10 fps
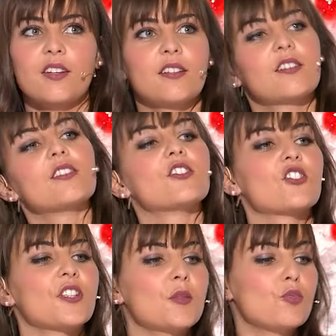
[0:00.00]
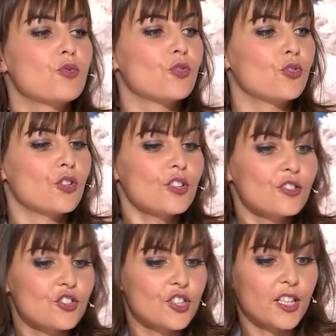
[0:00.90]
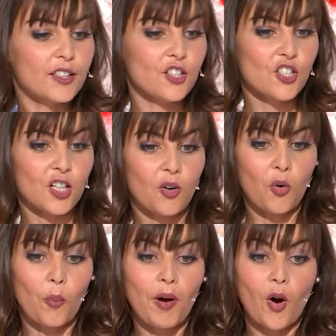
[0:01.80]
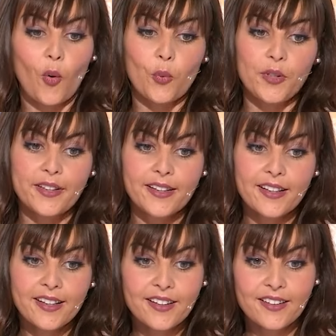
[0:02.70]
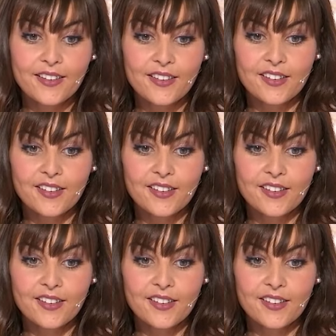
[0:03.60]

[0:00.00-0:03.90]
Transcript: euh, J'en ai plusieurs. Je dirais déjà quand on part en week-end